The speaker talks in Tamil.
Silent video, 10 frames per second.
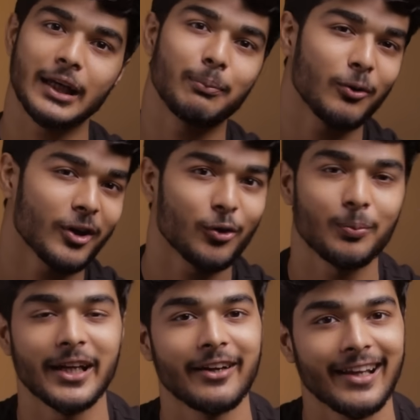கண்டிப்பாக ஒர்க்
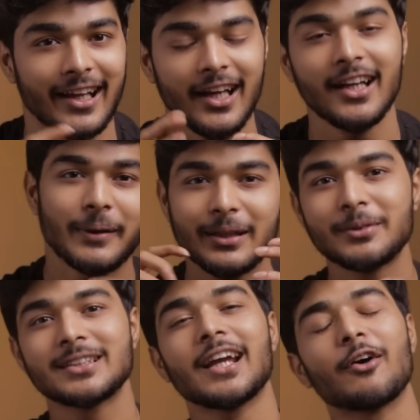அவுட் பண்ணிடுவீங்க இப்போ இந்த
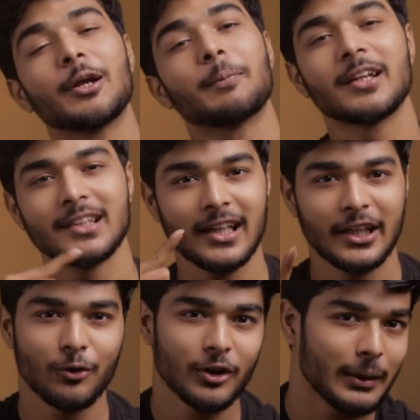மிஸ்டேக் அவாய்ட் பண்ணுறதுக்கு
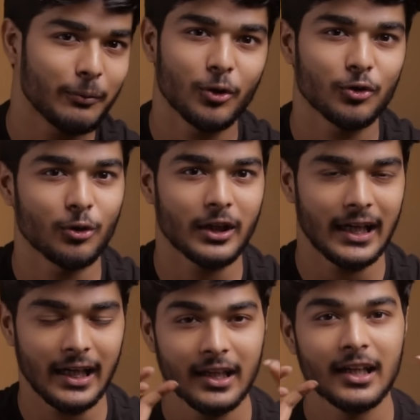நான் இன்னொரு டிப் கூட
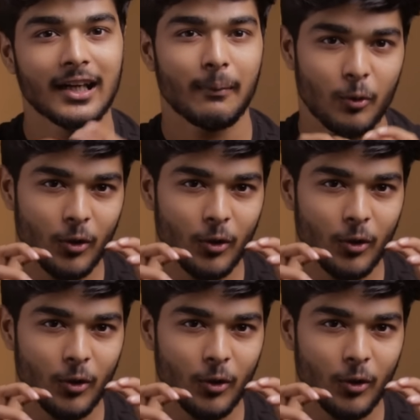சொல்கிறேன் நம்ம